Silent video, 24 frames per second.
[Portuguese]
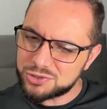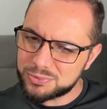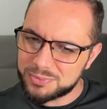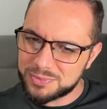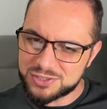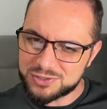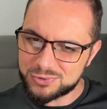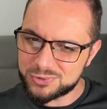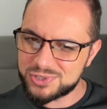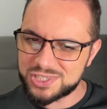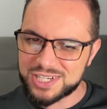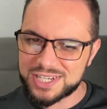uma
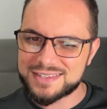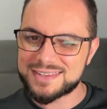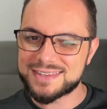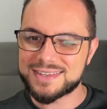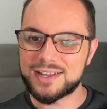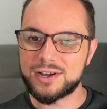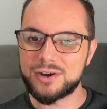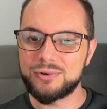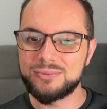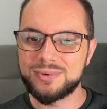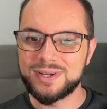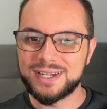
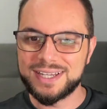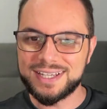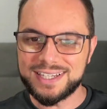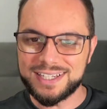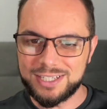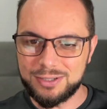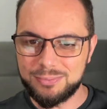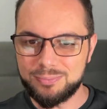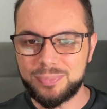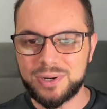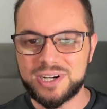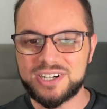sugestão
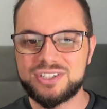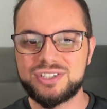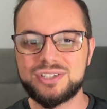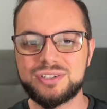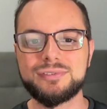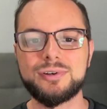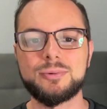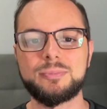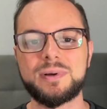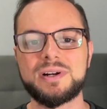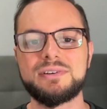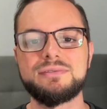
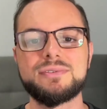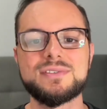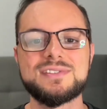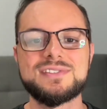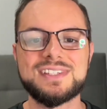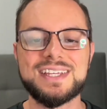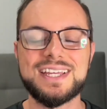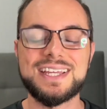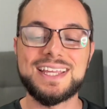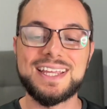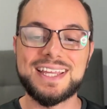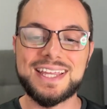imperdível para
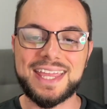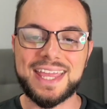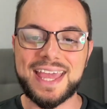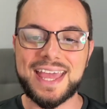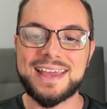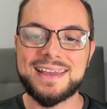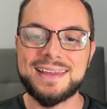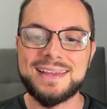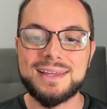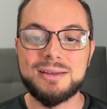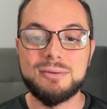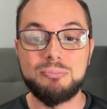você que
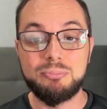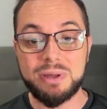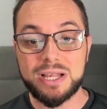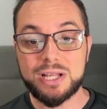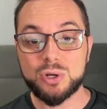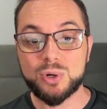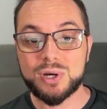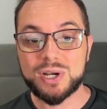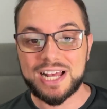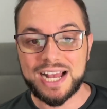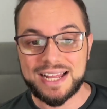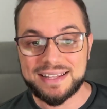quer
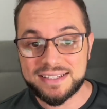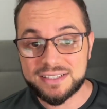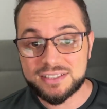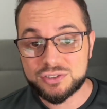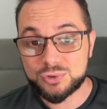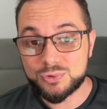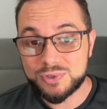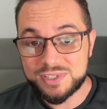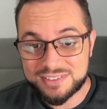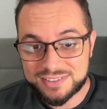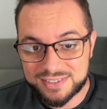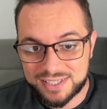melhorar na
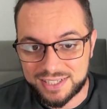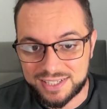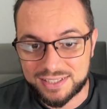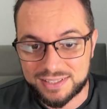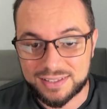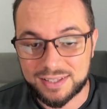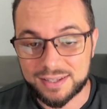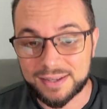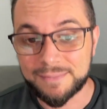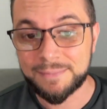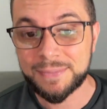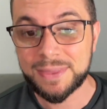sua escrita.